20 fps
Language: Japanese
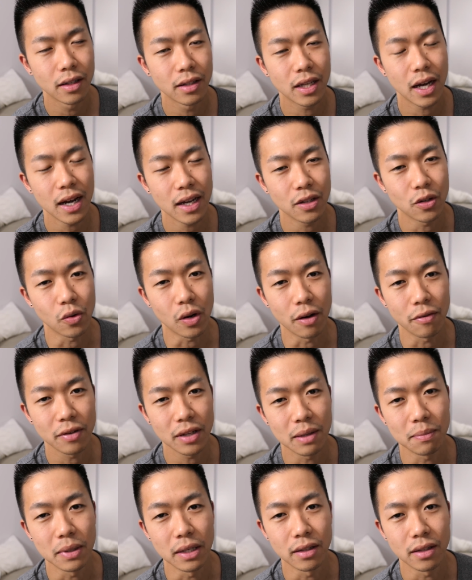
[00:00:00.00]
タイとか
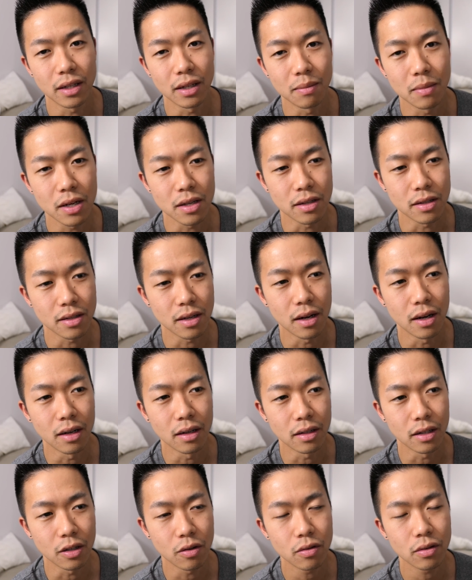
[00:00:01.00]
フィリピン行ったらマジさ
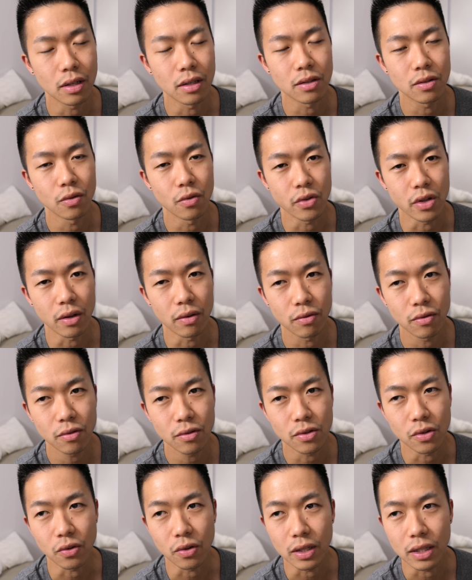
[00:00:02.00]
日本だとそうじゃん風
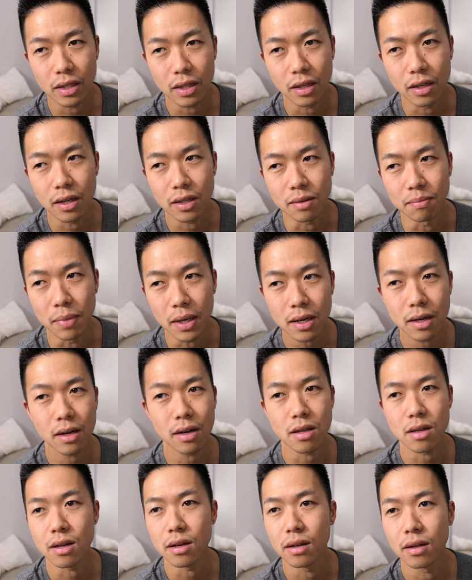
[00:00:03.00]
俗行ってるやつばっ
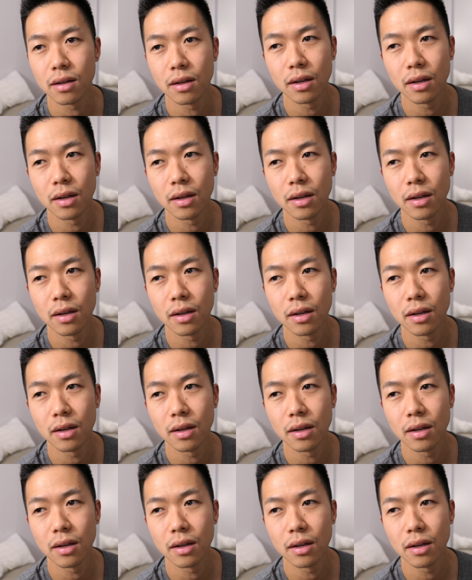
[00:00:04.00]
かじゃん